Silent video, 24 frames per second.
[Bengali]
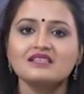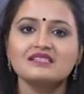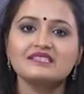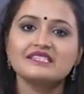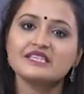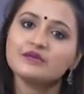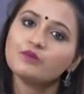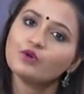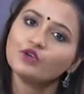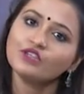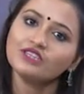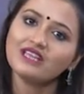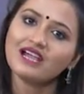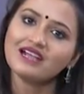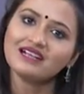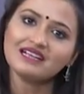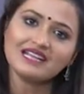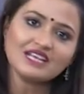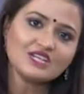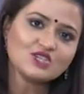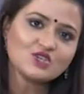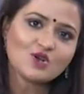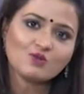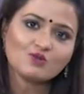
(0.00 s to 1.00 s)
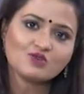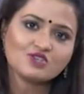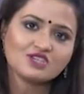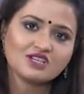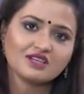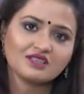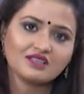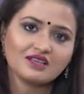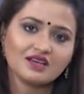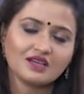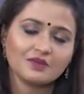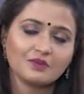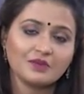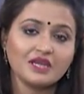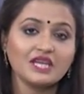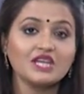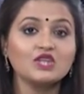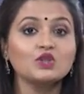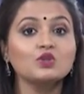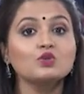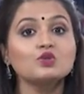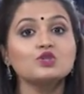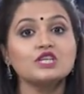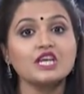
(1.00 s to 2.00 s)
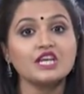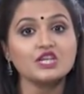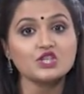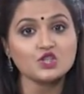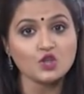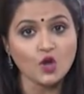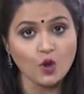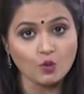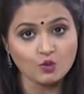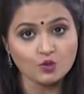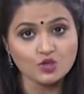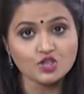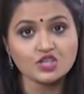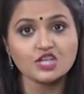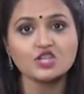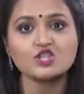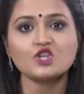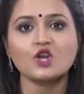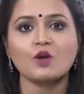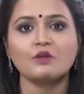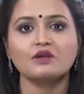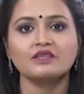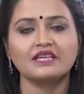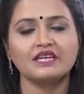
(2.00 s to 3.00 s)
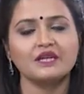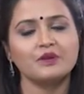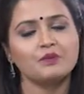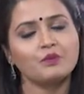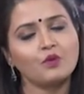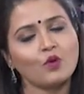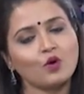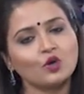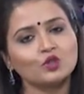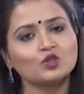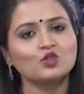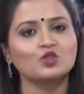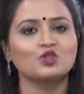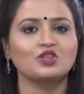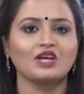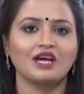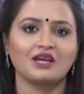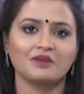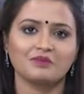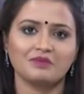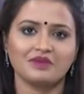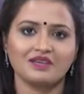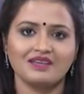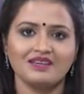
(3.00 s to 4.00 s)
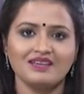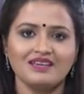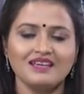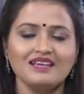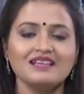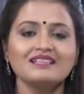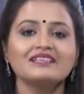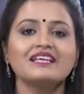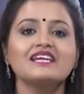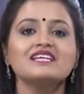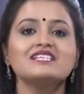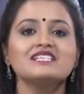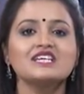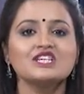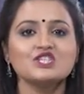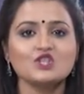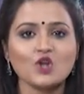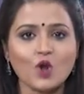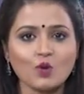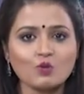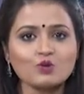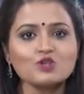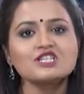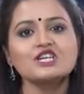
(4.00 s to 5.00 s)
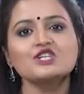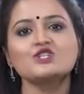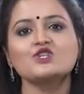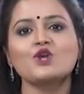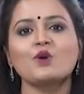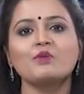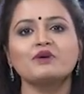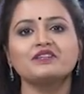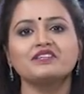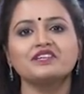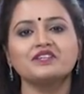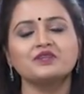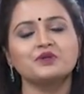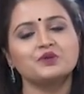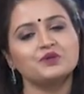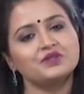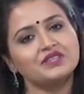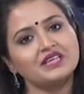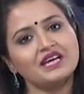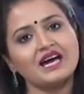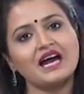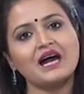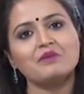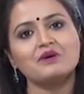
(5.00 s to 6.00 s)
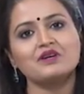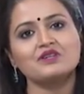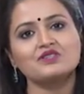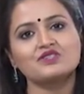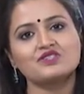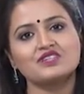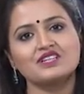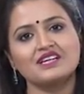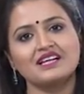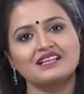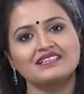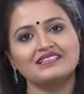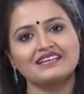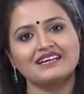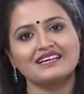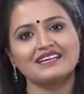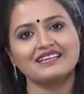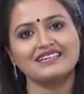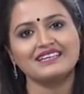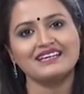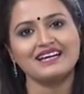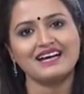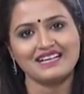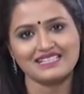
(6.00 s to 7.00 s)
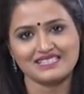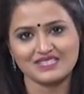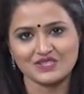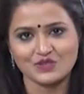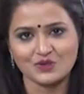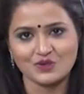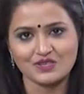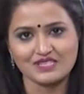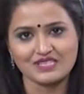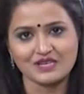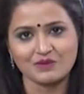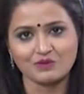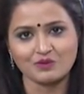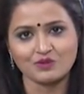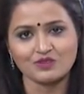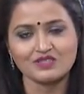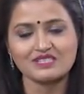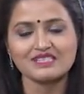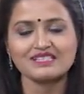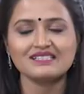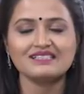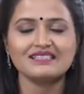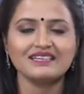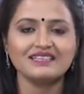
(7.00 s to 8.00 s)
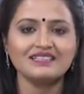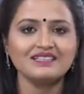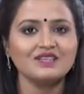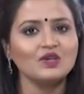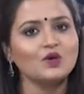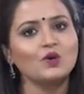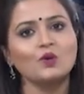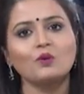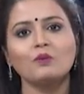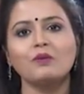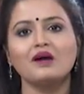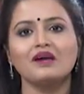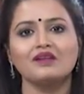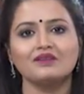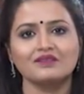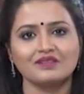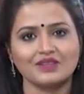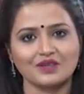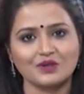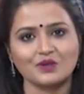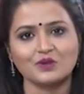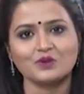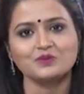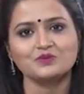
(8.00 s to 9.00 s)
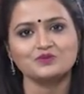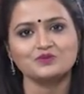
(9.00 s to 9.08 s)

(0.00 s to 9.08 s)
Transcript: জীবন থাকলেই সমস্যা থাকবে কিন্তু সেই সমস্যা সমাধানের পথও থাকবে তাই সেই সমস্যার সমাধান করতে আবারও শ্রীলালদাকে নিয়ে হাজির হয়ে যাব টিল দেন খুব ভালো থেকো